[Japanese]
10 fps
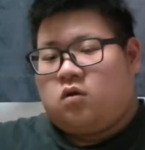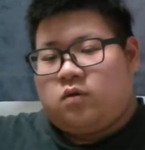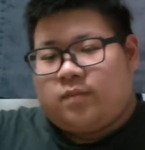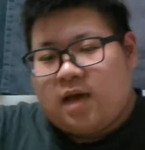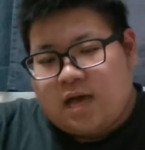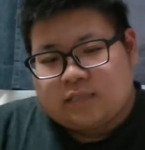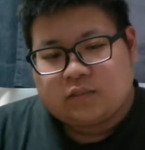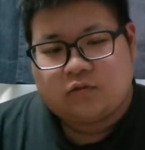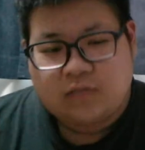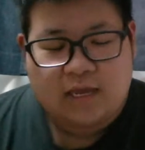まあ、
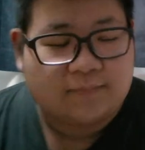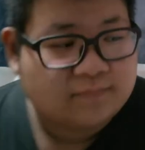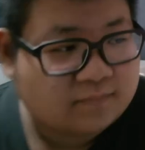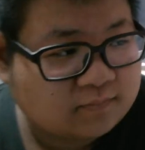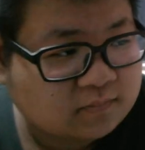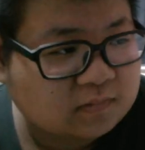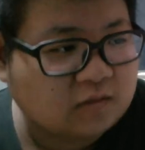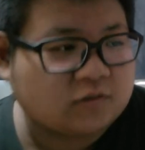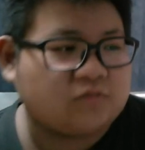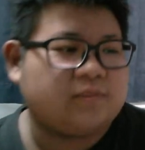そのね、
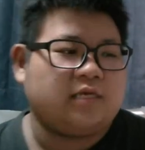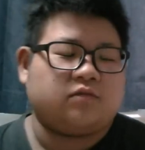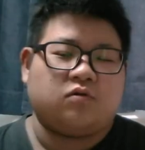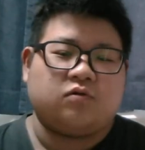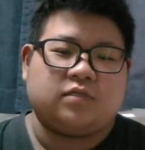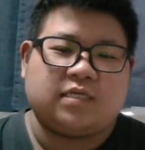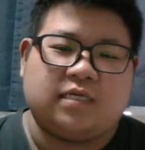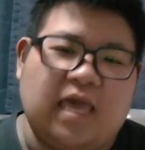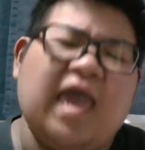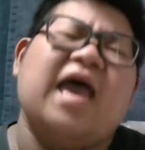趣味で独り言さっき
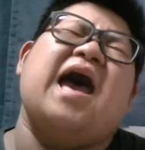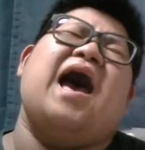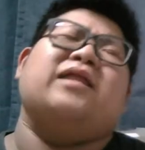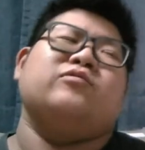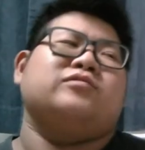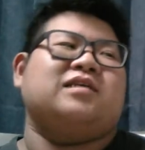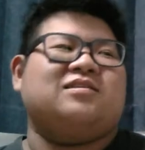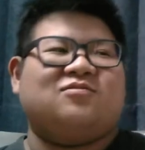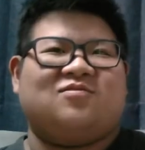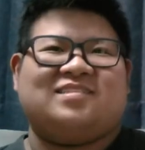ね、あの、
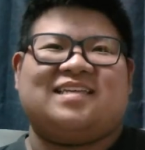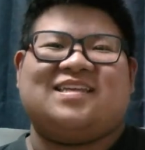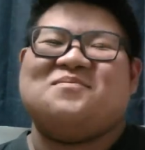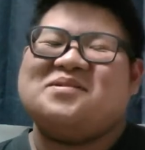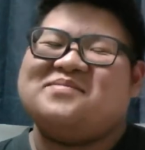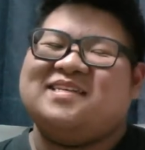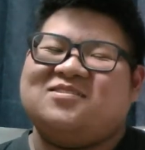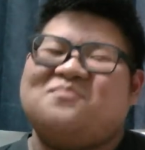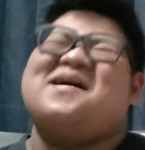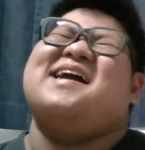チャンネル登録者300万人
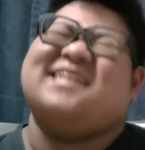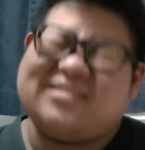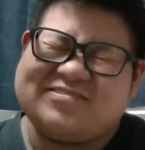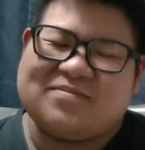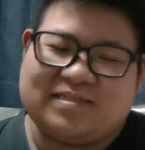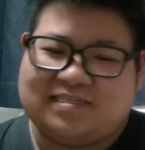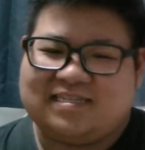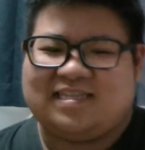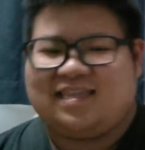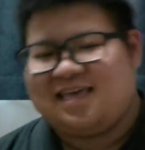突破ありがとうございますって
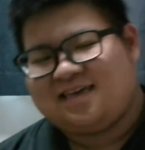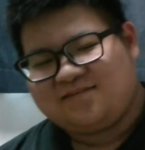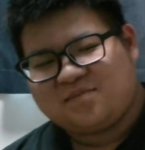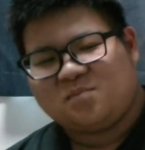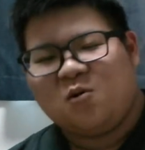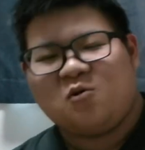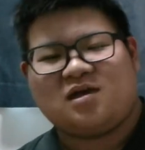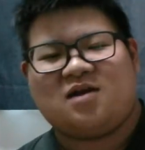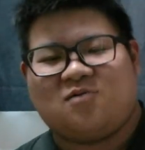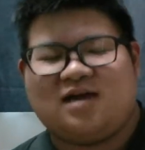言っててね、まあ、盲
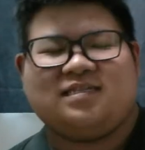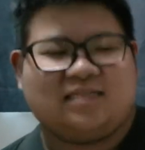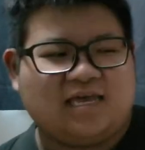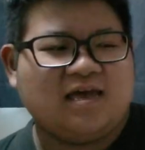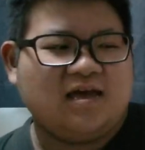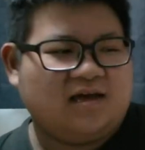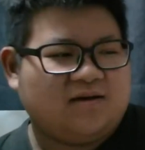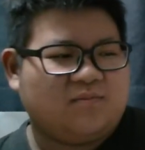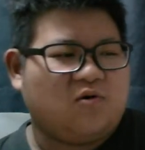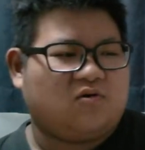言を吐いてて、
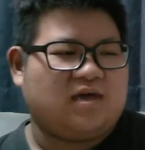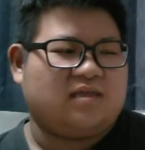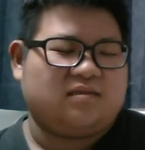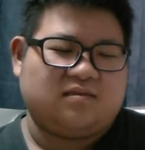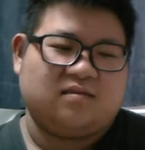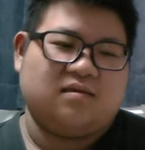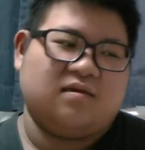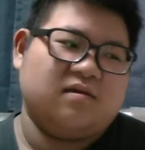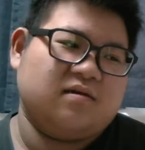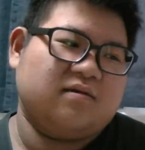盲言、
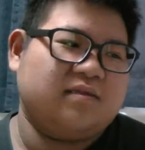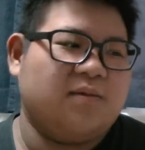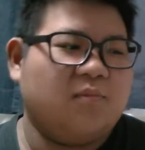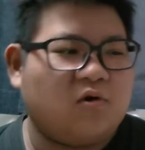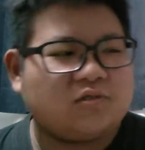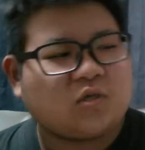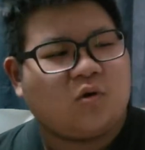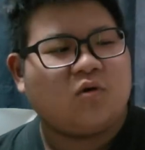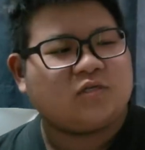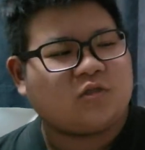ね、妄
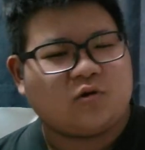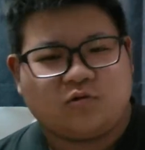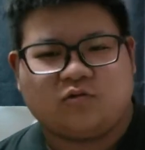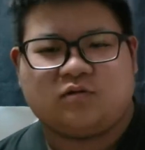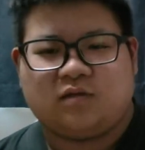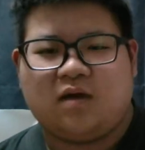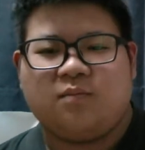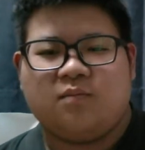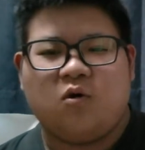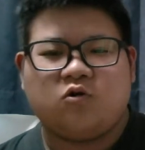想独り言ってね、
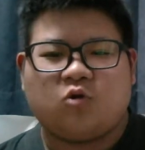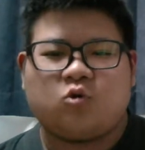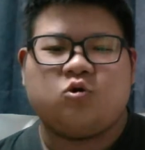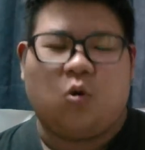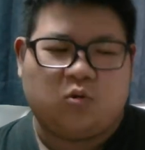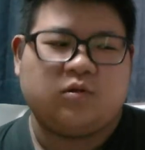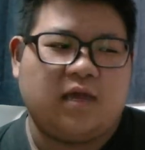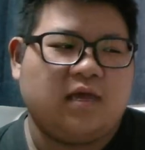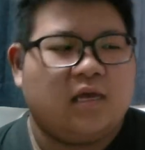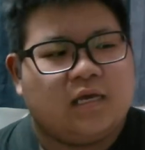盲読言を
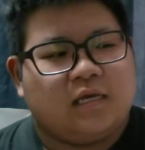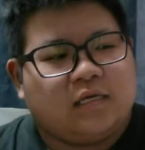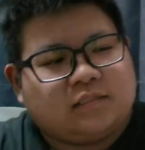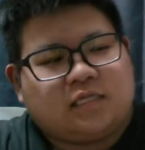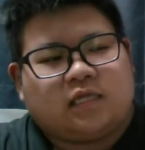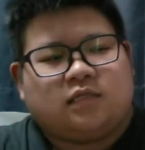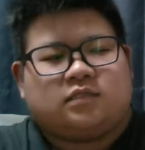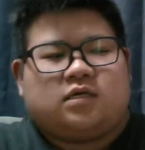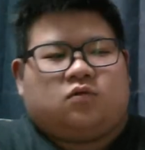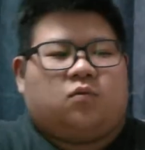ね、してたんで
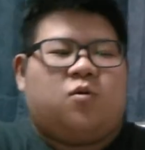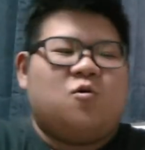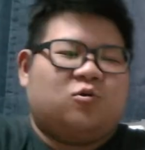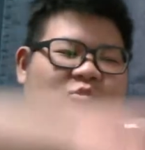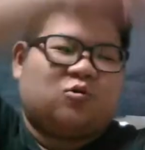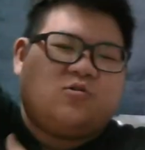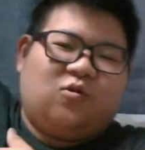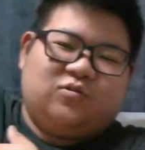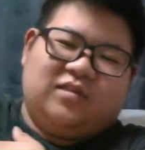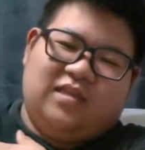すけど、盲読
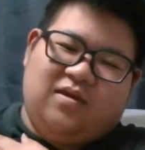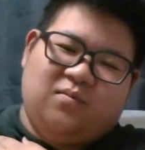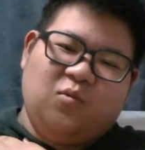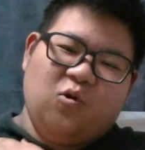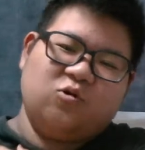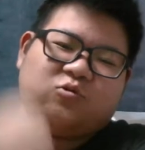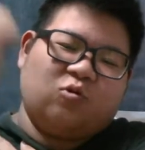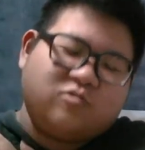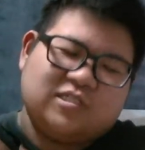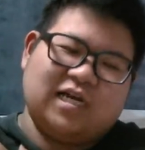言ってね、盲
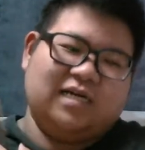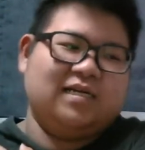読じゃん。